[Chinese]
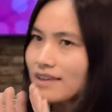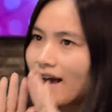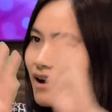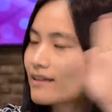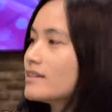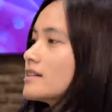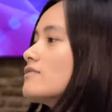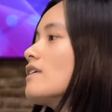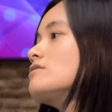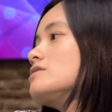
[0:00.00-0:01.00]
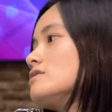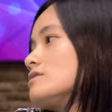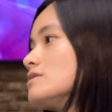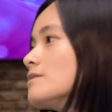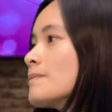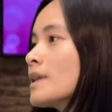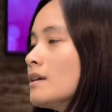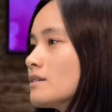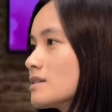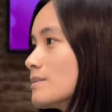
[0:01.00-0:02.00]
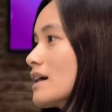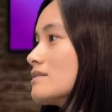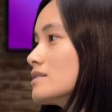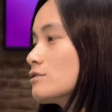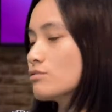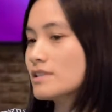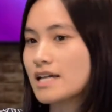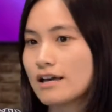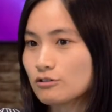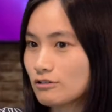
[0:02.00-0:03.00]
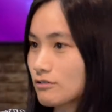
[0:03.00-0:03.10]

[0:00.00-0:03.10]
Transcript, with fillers: 大概的一个方式是怎么样子的存在，